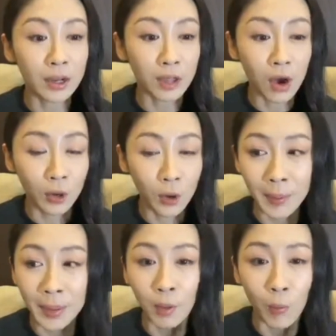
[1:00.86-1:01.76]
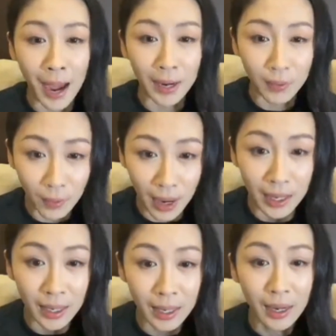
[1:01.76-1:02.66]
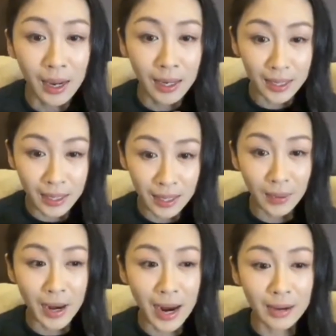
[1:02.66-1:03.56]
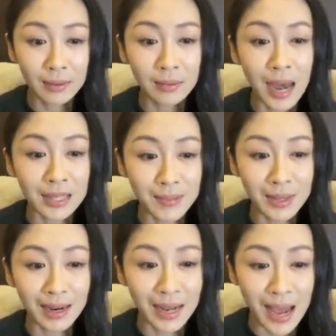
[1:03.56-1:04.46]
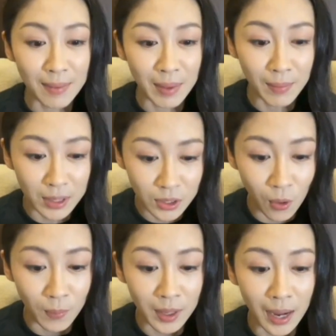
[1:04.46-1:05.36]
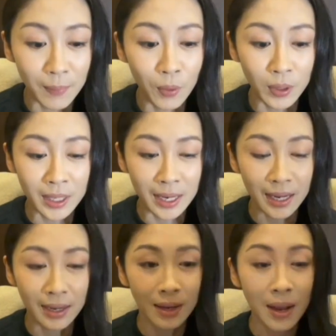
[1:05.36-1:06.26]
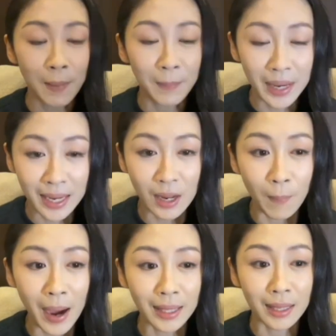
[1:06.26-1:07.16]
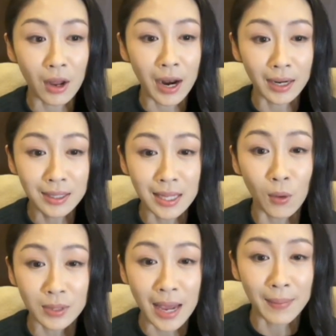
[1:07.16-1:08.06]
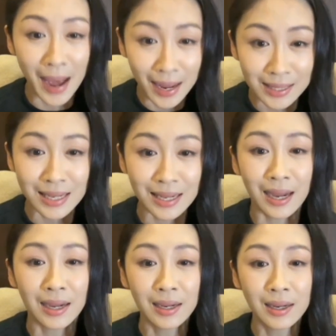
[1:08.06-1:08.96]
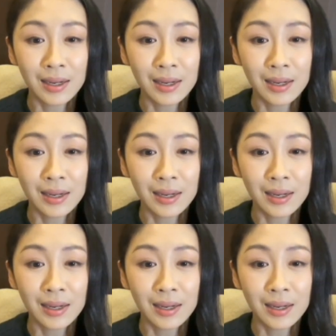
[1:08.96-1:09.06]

นต้องขอโทษพี่ๆกู้ภัยด้วยที่วันนั้นอาจจะมีกิริยาไม่เหมาะสมหรือคำพูดที่ไม่ดีออกไปแต่ตอนนั้นคือฉันตกใจมากจริงๆอะ